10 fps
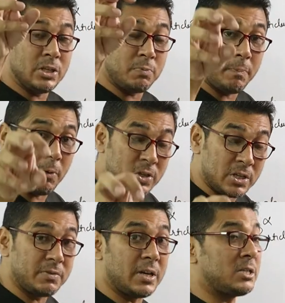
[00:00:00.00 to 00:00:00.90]
जिसमें
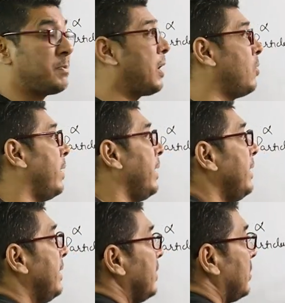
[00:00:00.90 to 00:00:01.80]
पॉजिटिव चार्ज पड़ा हुआ
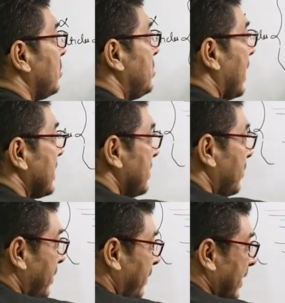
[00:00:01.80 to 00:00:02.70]
है तो जहाँ से
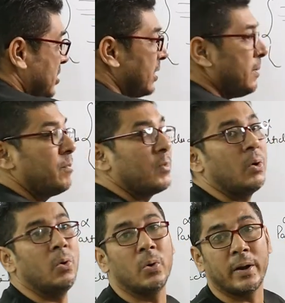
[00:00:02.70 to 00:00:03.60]
वो डिफ्लेक्शन
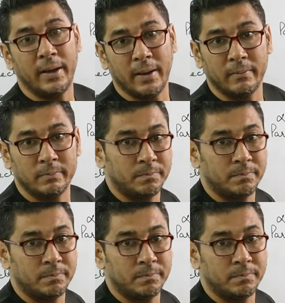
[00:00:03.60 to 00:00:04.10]
हो रही है